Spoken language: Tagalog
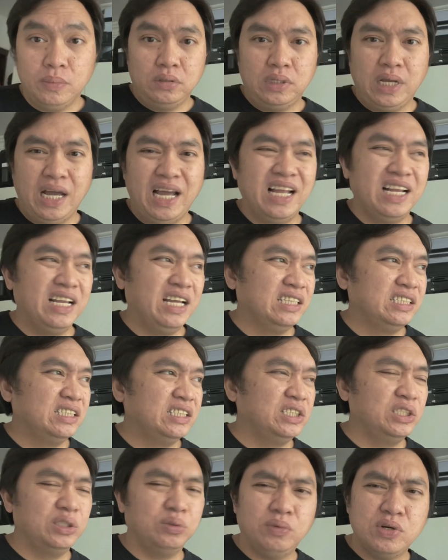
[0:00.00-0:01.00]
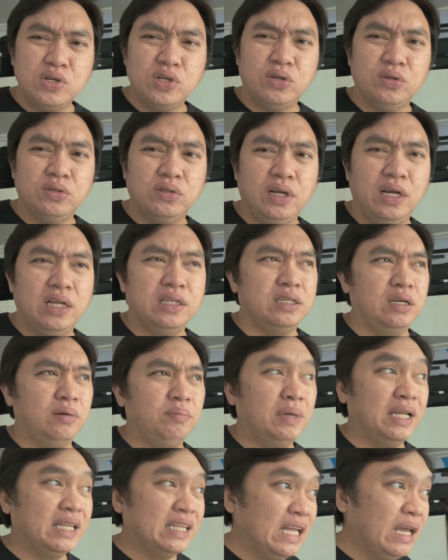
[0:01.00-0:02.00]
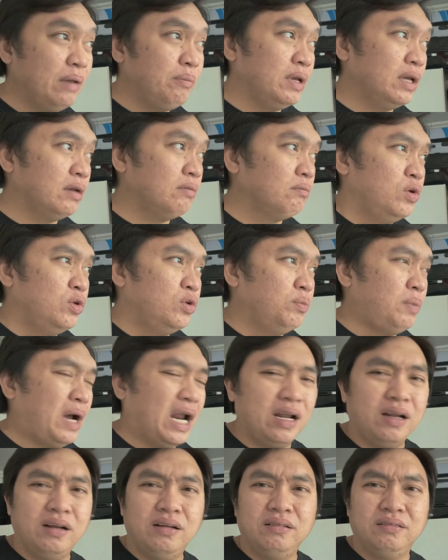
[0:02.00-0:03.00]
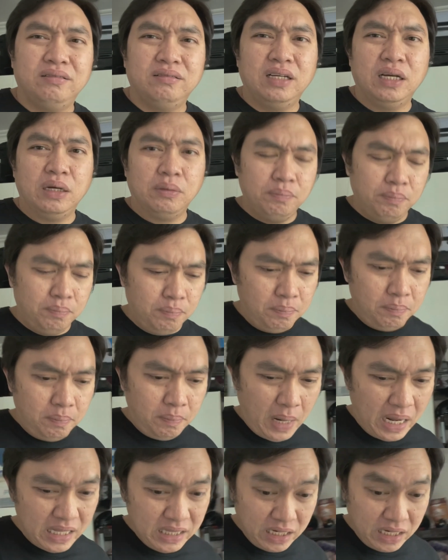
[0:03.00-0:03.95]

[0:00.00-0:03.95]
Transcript: Dahil nga sa sitwasyon, dahil sa pandemic, parang nagpanik